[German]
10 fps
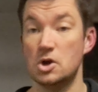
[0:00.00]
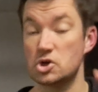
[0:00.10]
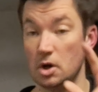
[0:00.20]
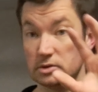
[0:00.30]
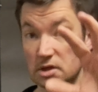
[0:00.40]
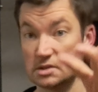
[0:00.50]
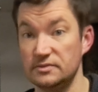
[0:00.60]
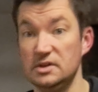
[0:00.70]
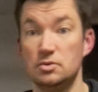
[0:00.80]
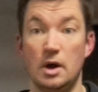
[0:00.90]
Schaut euch das
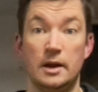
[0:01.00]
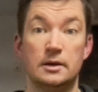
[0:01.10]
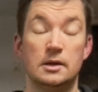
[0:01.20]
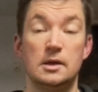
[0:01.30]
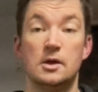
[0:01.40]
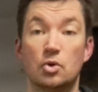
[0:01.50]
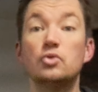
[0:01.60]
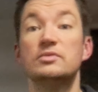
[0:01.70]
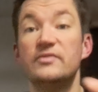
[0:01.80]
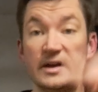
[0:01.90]
Video an.
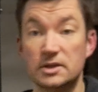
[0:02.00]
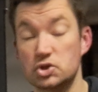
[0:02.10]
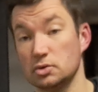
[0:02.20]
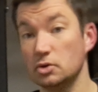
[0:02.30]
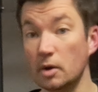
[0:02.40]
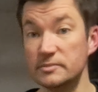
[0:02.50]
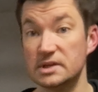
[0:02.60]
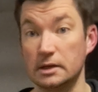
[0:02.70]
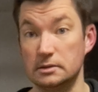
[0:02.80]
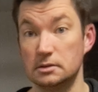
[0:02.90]
Guckt, wie weit ihr schon gekommen
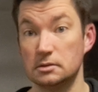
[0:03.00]
seid.